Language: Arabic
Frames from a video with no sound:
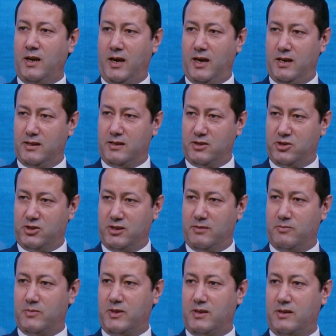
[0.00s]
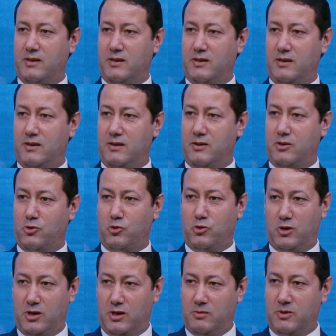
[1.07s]
حالة الشمس آه،
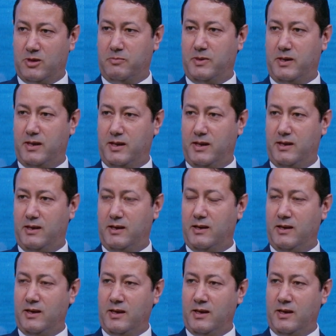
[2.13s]
سطوع القمر بالليل